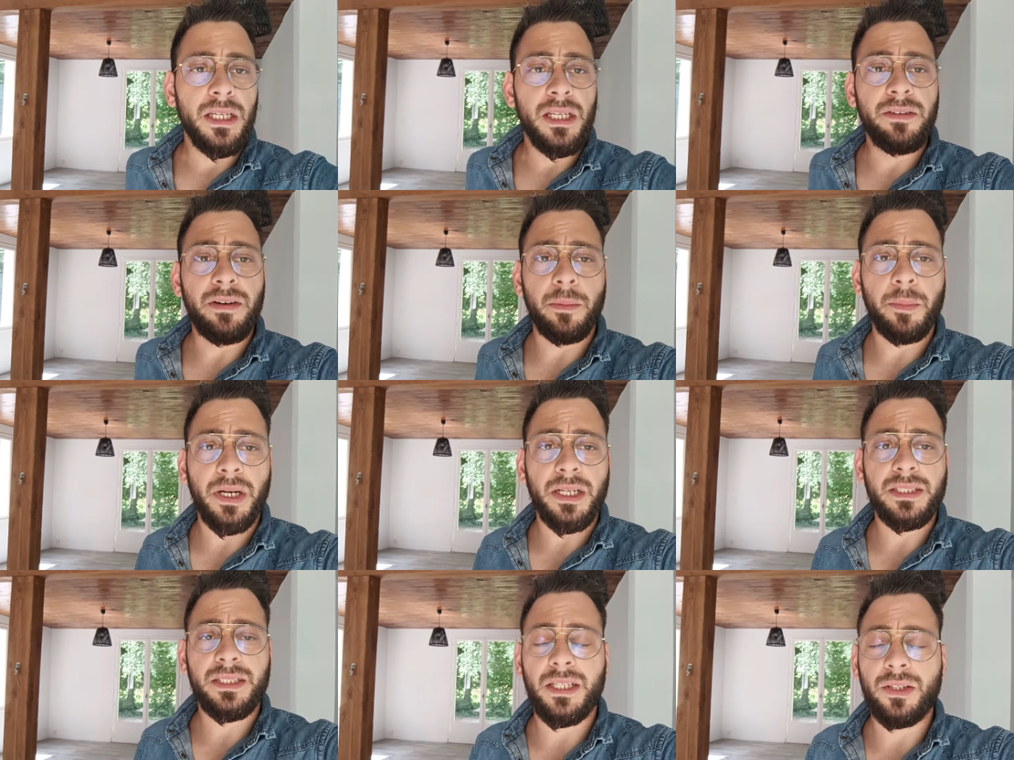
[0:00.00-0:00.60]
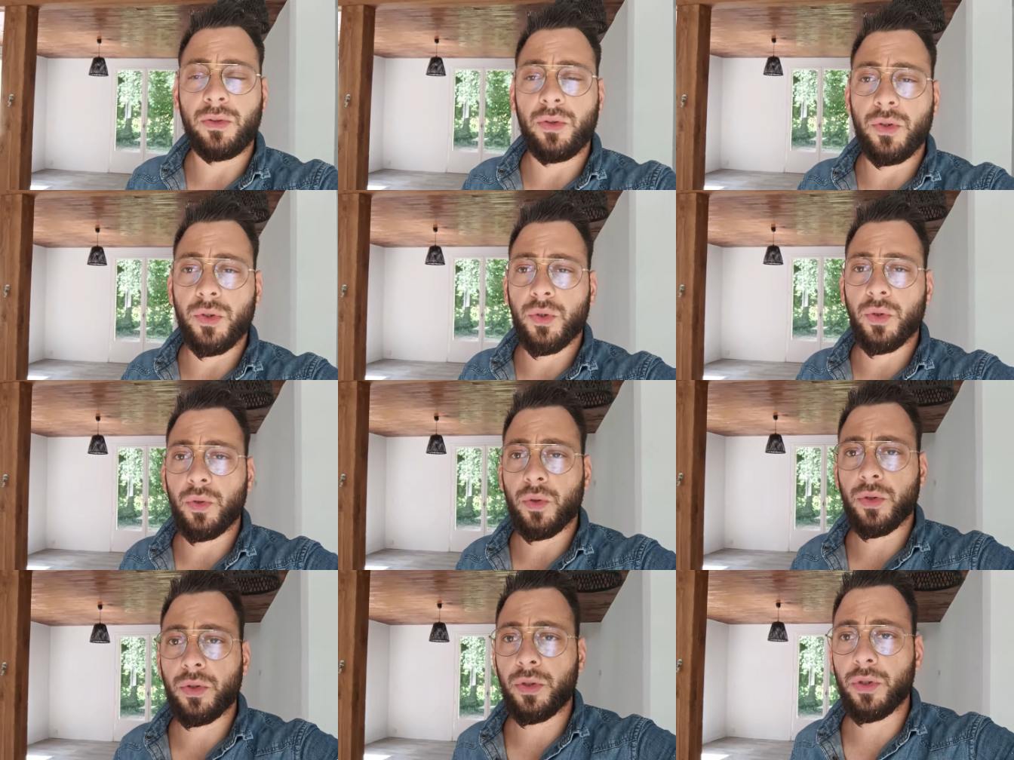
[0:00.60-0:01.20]
Il va me rester deux
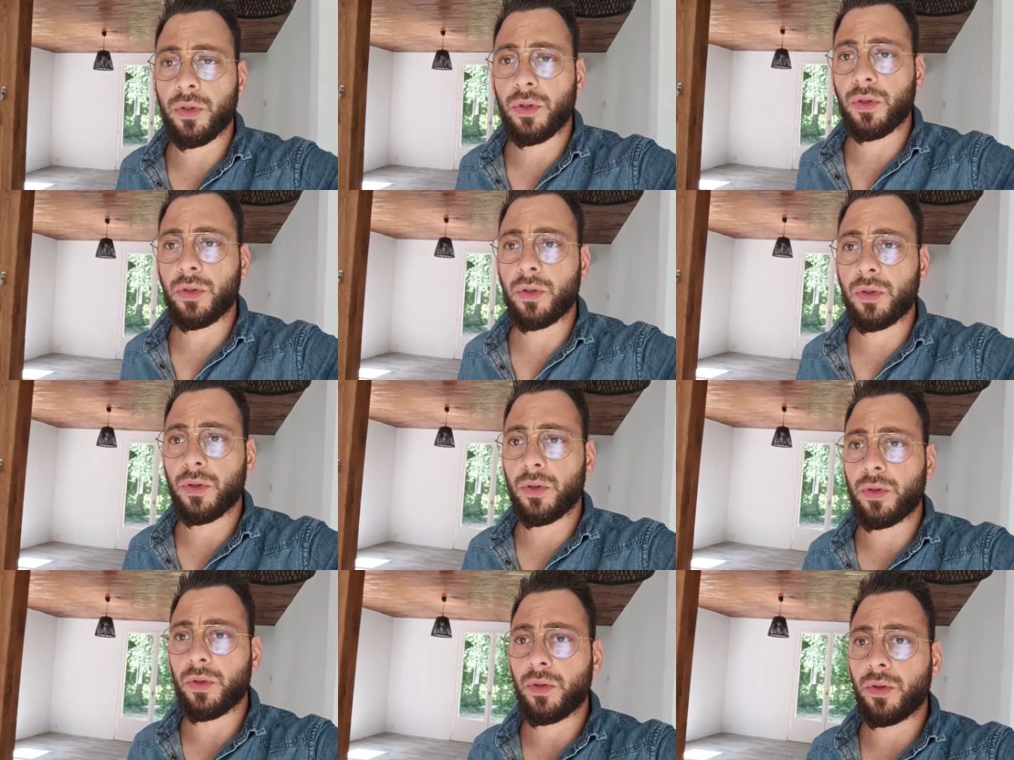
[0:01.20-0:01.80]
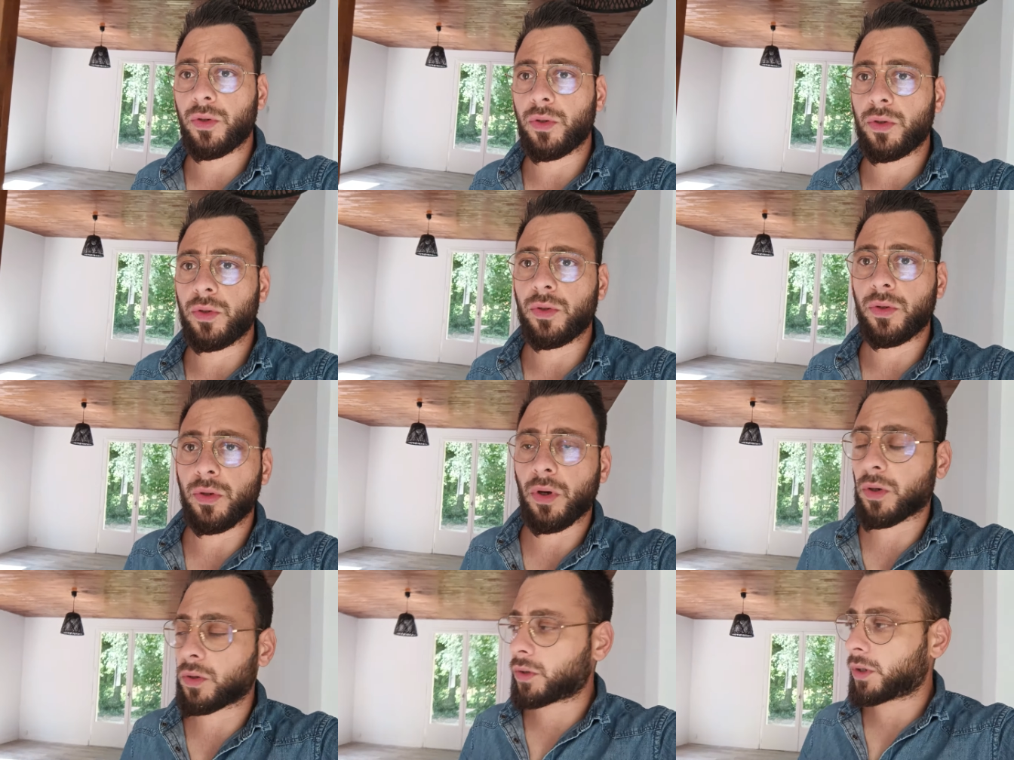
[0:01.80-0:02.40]
jours de...
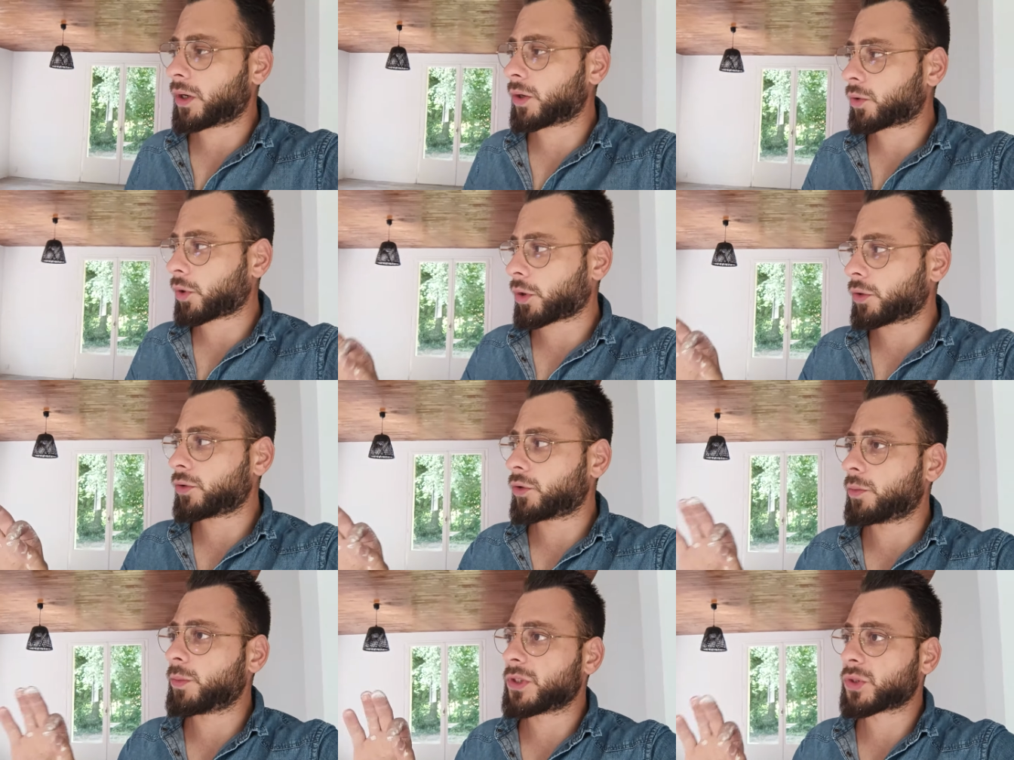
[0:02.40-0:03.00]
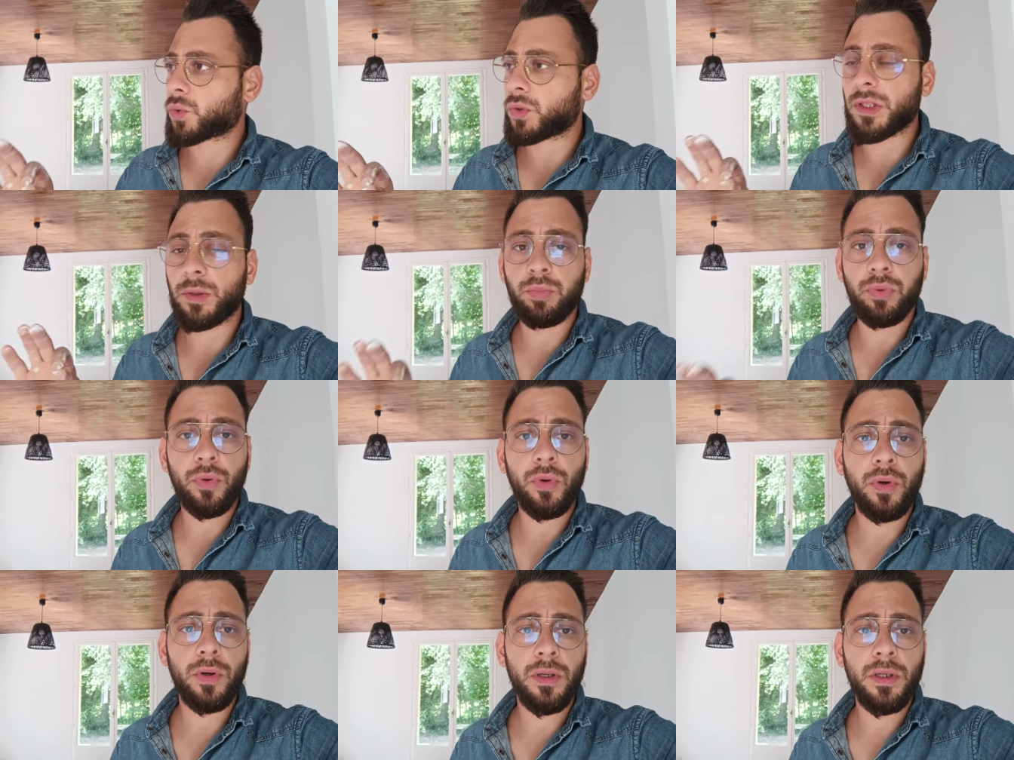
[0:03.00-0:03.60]
Non, encore une demi-journée de
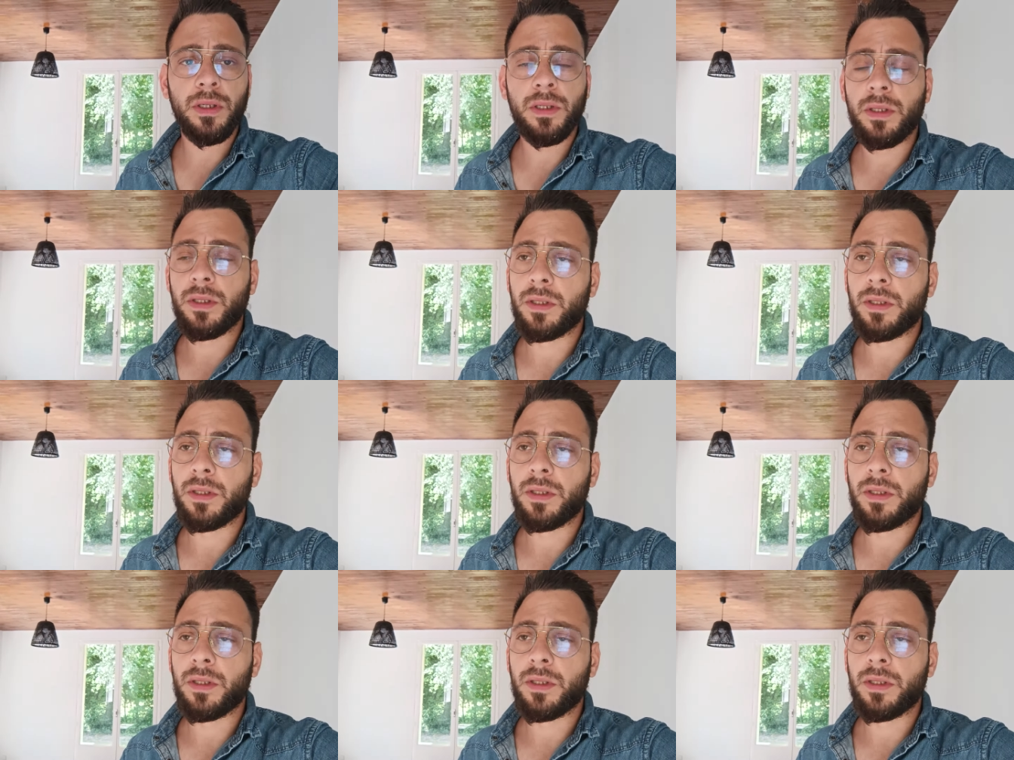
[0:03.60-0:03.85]
boulot.